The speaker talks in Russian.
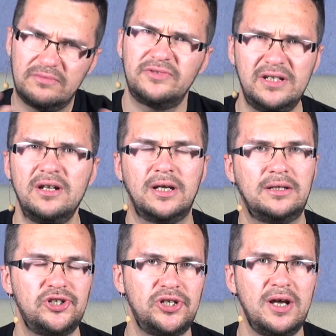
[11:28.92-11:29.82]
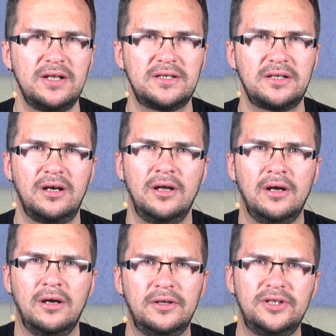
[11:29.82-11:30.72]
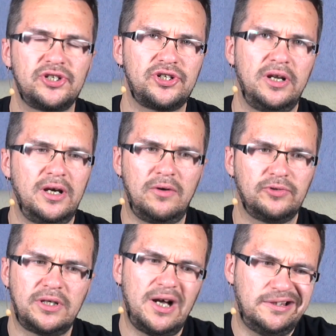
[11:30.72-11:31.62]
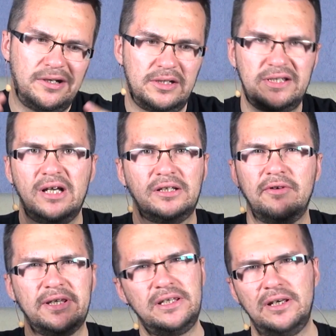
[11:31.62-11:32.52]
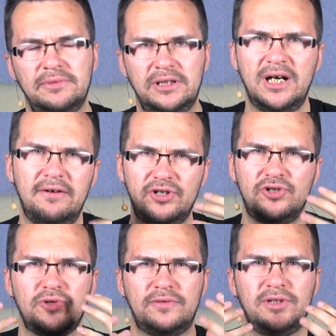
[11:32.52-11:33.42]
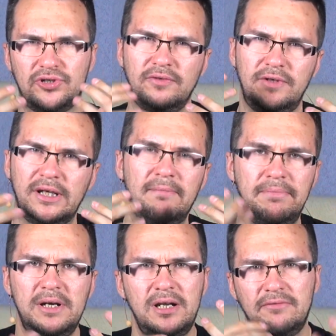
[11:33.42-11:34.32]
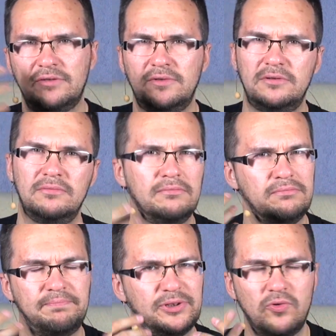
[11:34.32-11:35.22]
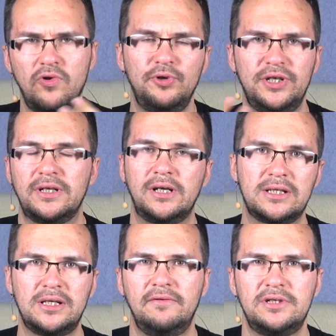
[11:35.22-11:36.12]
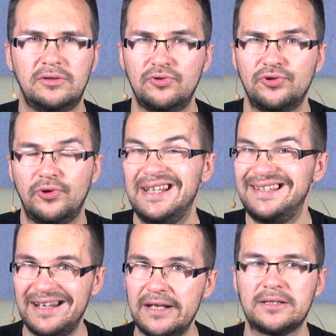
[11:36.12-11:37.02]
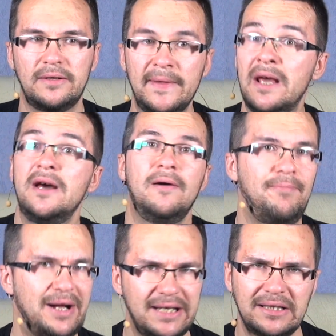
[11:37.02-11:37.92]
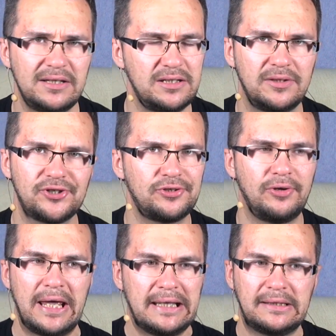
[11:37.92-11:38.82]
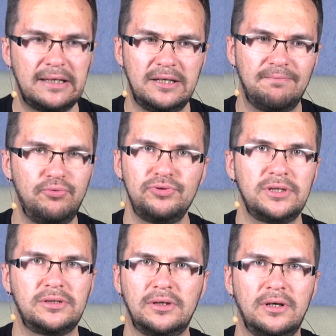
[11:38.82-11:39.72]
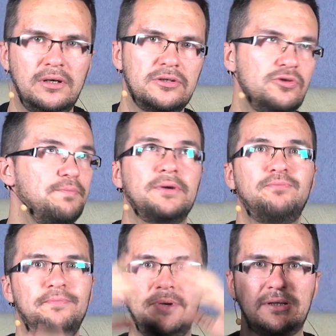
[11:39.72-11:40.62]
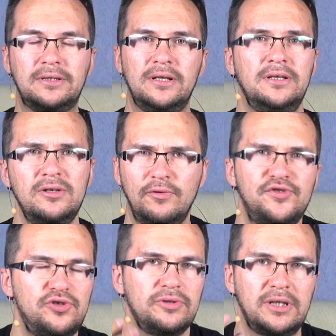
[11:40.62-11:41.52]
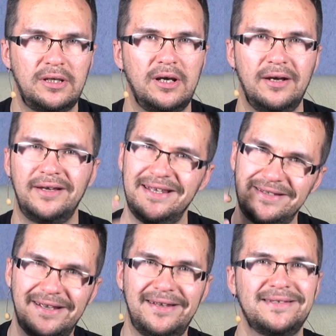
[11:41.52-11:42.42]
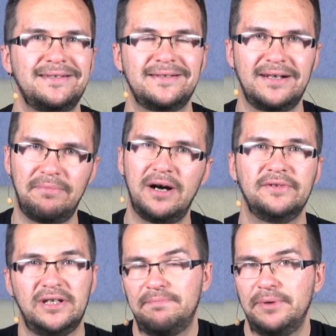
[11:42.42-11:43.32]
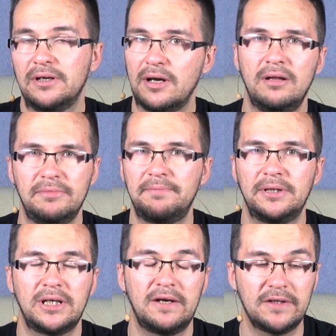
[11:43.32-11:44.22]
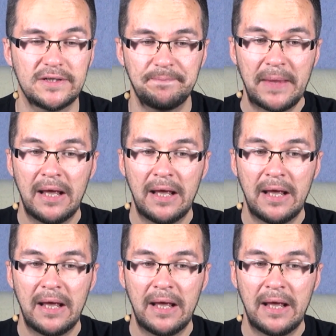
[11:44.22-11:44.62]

сильно отличается нежели от кадра, снятого кем-то, да, вы чувствуете, что вы там были, вот вы по-другому несколько оцениваете эту историю. Интересно. Понятное дело, что это не будет э, супер-пупер 3D, но все-таки э, интересно, забавно. Я поиграл, мне понравилось.